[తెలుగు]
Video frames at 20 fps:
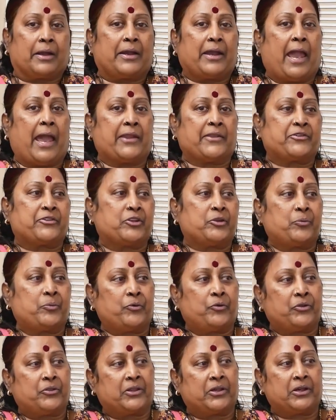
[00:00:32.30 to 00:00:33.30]
క్యాన్సర్
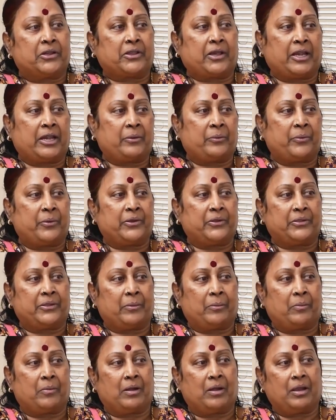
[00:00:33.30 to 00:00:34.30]
పూర్తిగా
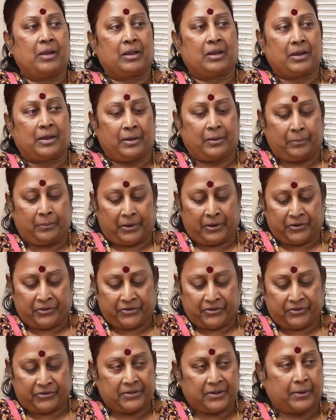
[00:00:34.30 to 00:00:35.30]
తగ్గిపోయిందమ్మా ఇంకేం
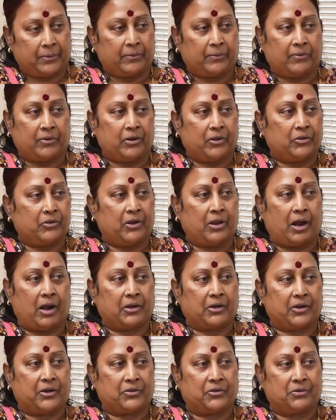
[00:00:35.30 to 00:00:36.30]
మెడిసిన్స్ ఏమీ లేదు
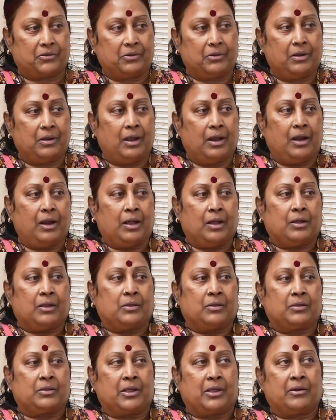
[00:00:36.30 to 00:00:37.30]
డాక్టర్స్
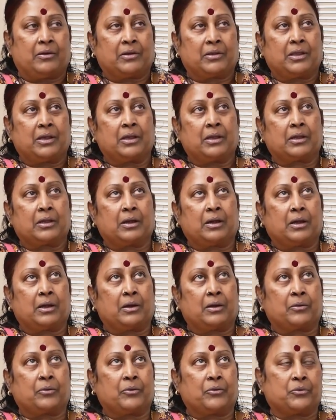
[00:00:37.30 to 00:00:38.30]
తర్వాత ఇంకా
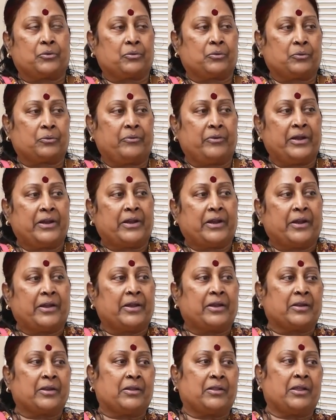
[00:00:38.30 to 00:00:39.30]
కొంచెం వీక్
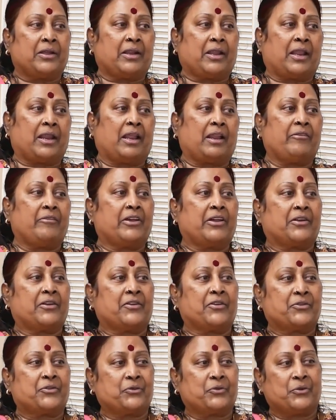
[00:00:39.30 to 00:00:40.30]
అయ్యాను కదా నరాల
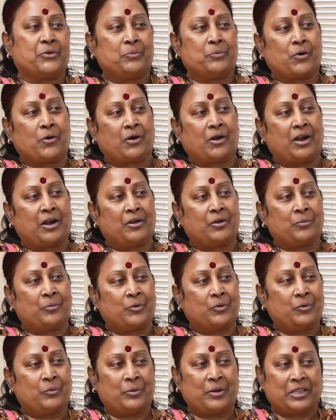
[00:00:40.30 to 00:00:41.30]
వీక్నెస్ ఈ మోకాళ్ళ
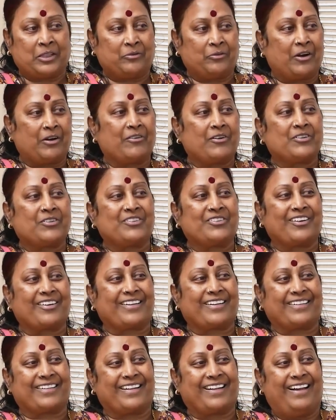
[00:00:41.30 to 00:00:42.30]
నొప్పులు పెద్దవాళ్ళు
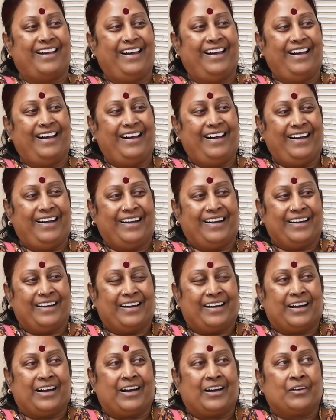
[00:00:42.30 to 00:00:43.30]
అవుతున్నాం కదా
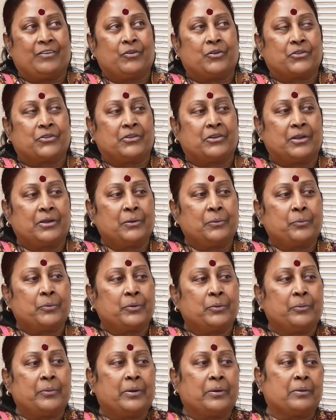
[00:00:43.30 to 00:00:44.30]
వచ్చినాయి
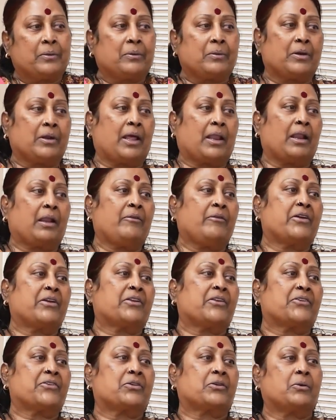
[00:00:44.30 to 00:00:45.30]
ఇప్పుడు నరాల
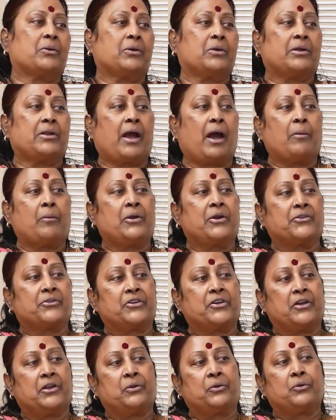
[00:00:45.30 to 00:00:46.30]
వీక్నెస్
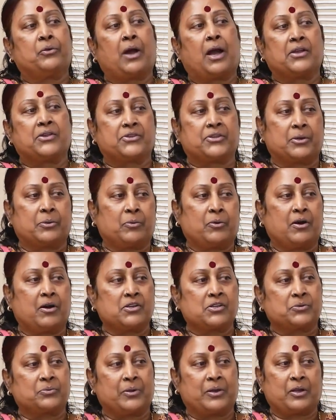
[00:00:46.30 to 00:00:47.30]
టాబ్లెట్స్ ఏలూరు ఆశ్రమ
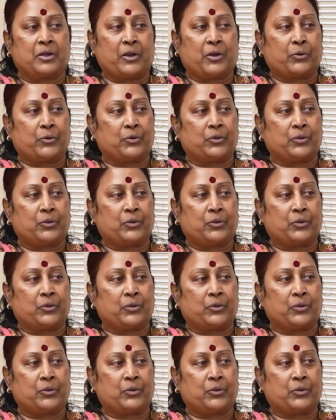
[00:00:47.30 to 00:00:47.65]
హాస్పిటల్ అని